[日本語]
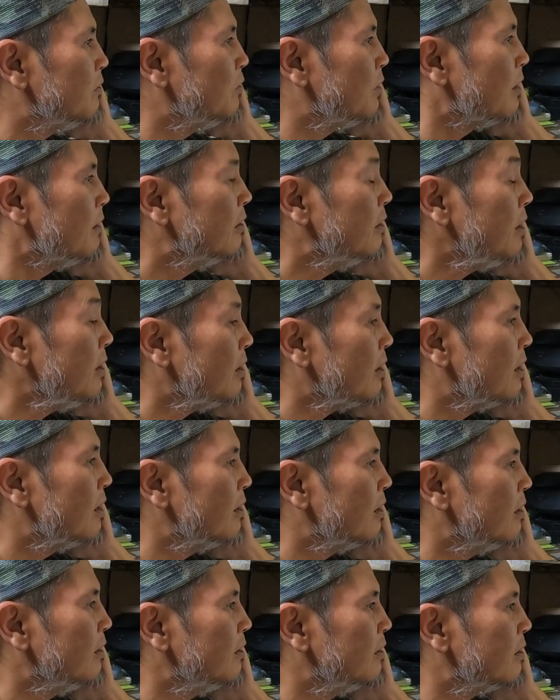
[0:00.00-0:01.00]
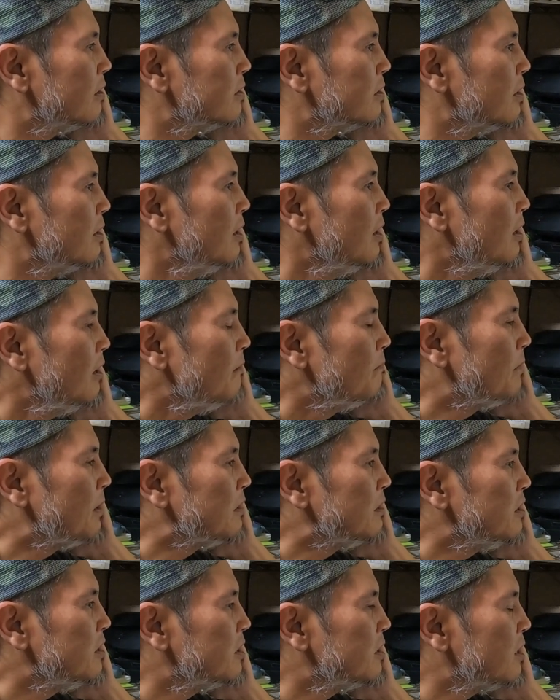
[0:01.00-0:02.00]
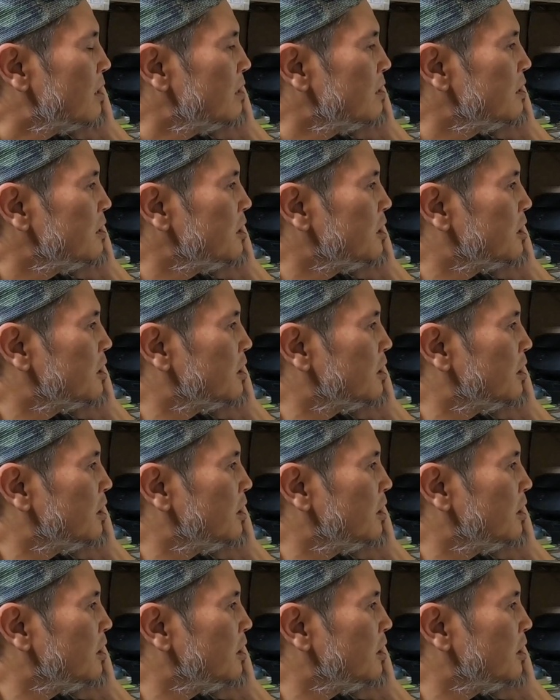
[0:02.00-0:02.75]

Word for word: ほら、ね、考えたらさ、まあ、2、3日に